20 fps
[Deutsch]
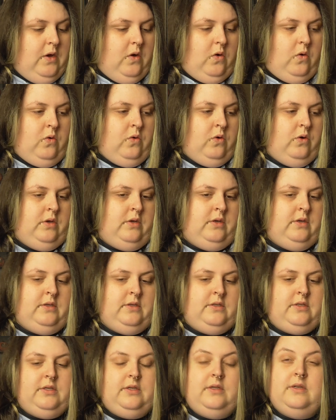
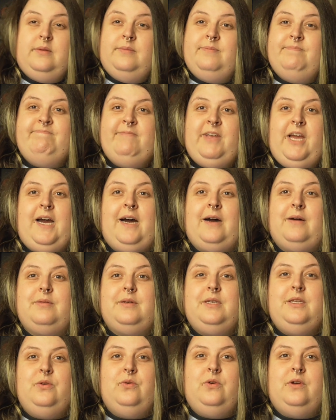Und ja,
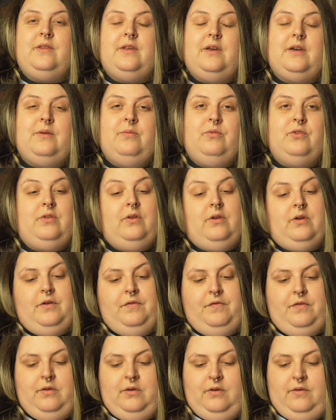die Ursache muss noch
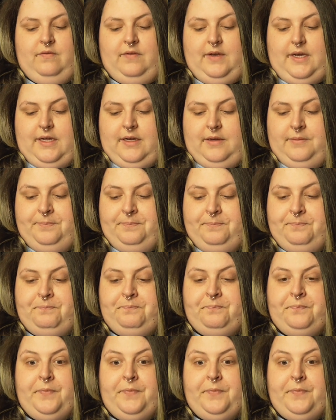gefunden werden.